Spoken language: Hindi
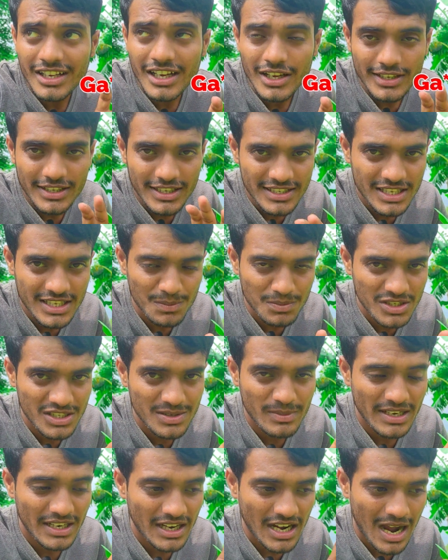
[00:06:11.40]
ठीक है ये सब
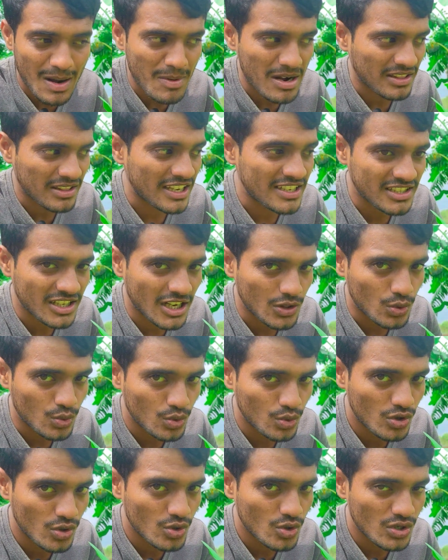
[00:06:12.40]
चीज में काम आता है इसका
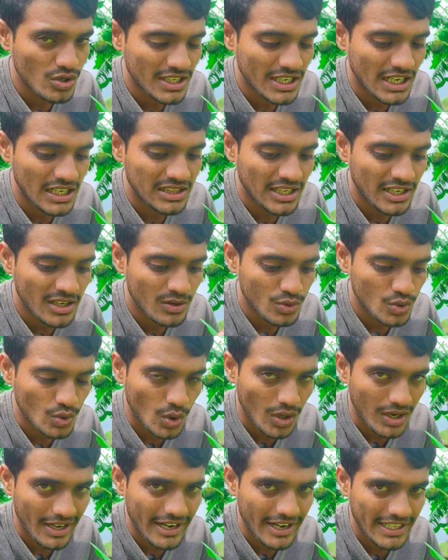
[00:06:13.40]
दूध जो निकलता है ना
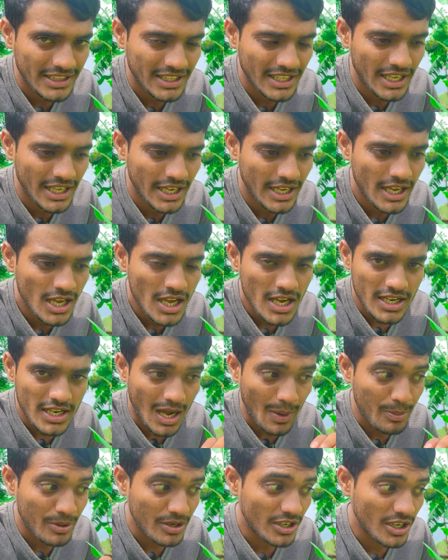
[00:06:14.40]
उसको लगाते हैं
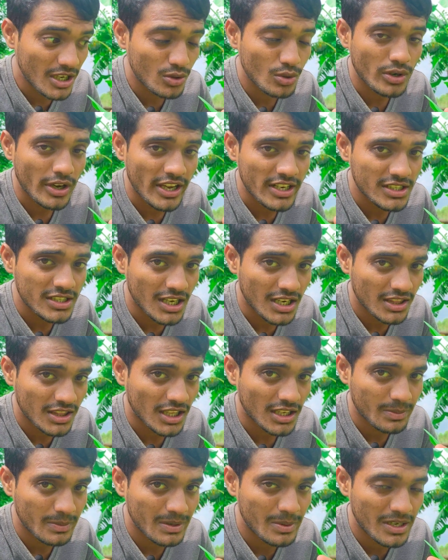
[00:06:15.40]
या ये तो कैंसर
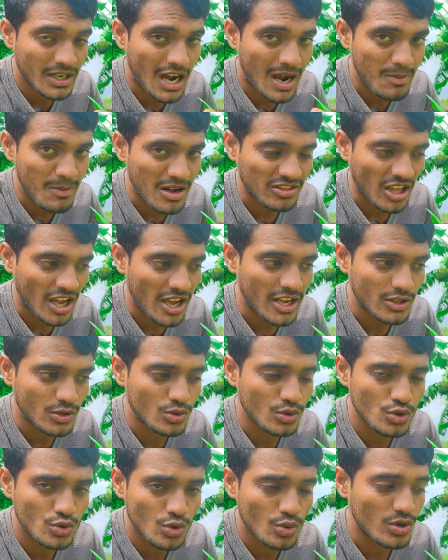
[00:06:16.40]
तक में भी काम आता है
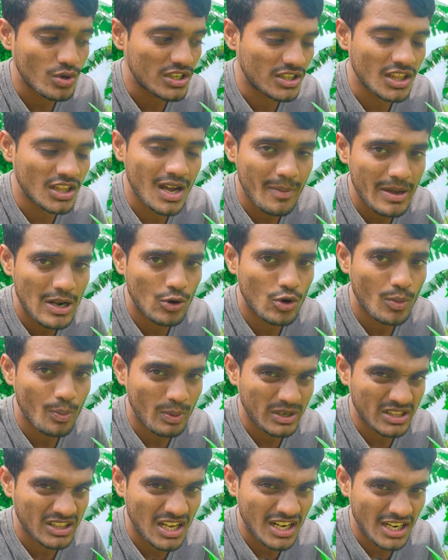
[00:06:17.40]
दोस्तों इतना मेरे को
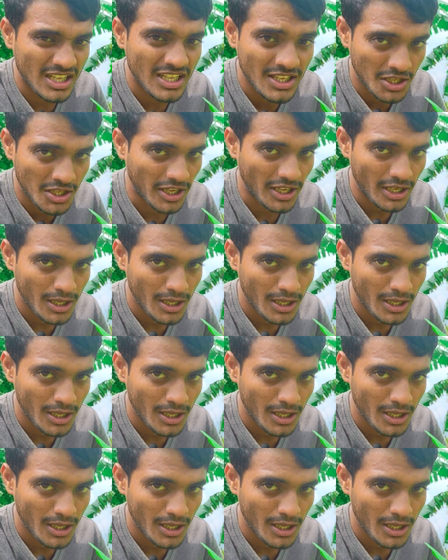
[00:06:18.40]
पता नहीं